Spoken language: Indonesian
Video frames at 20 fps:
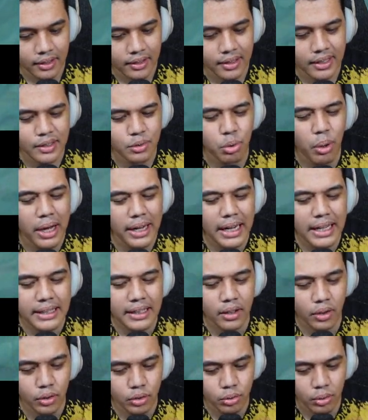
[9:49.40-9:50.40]
suaranya
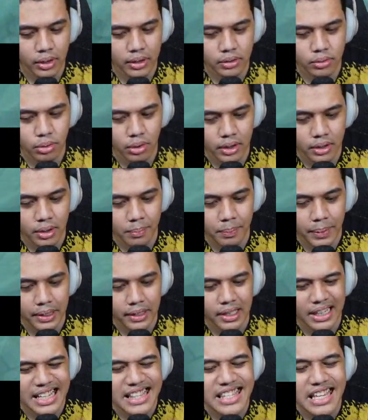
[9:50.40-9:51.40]
loh, suara suaranya paling
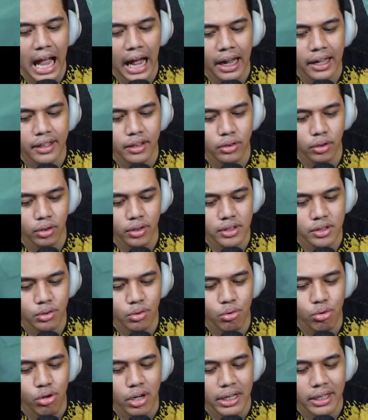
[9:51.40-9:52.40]
renyah gitu loh guys,
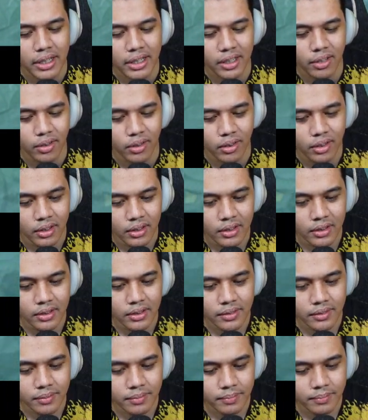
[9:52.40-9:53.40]
gurih gitu loh.
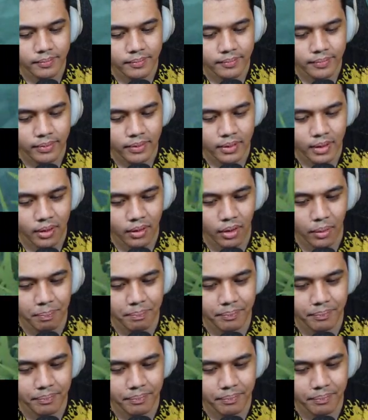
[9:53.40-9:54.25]
Hop.